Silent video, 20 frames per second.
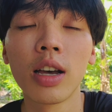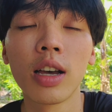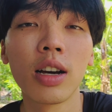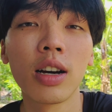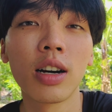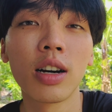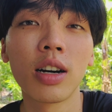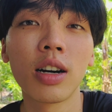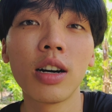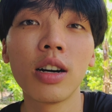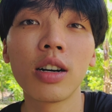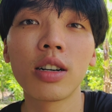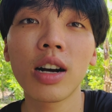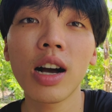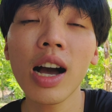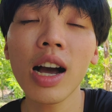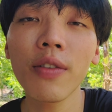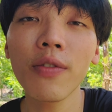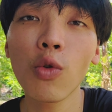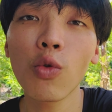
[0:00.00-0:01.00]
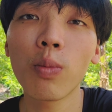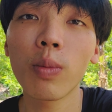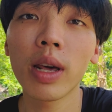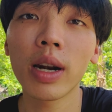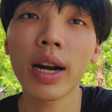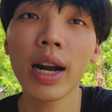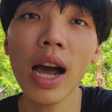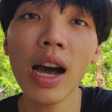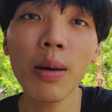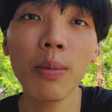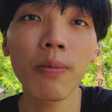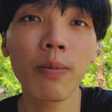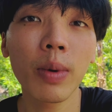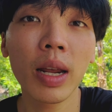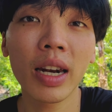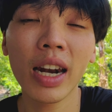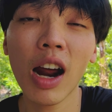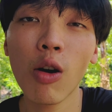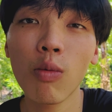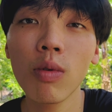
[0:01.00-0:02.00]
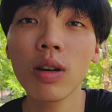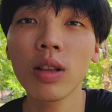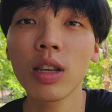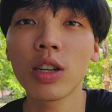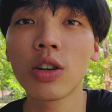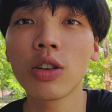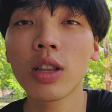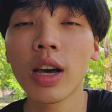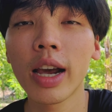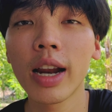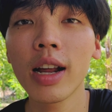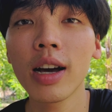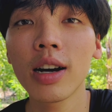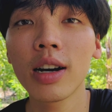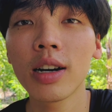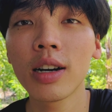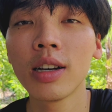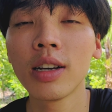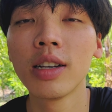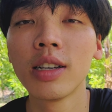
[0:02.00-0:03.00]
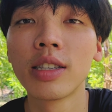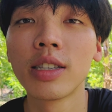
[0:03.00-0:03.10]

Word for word: À, ở các cái vùng miền khác miền trong thì sơn thấy là